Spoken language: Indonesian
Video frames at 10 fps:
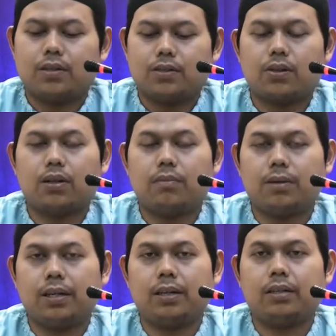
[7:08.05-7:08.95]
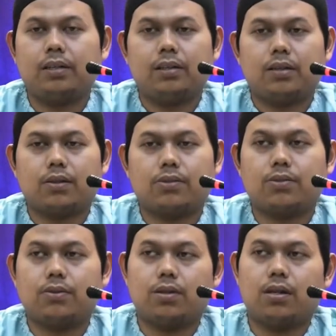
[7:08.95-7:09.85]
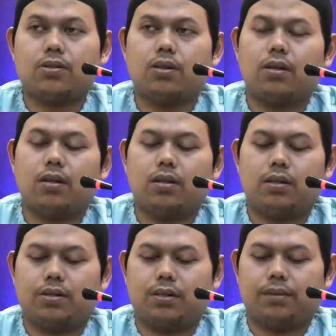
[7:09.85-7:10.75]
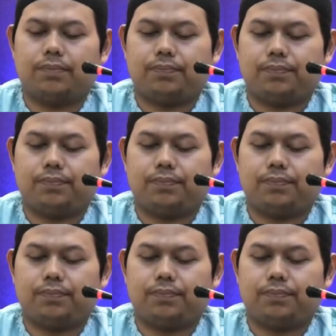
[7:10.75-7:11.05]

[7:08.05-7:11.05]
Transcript: Shalla bina Rasulullah sallallahu alaihi wasallam.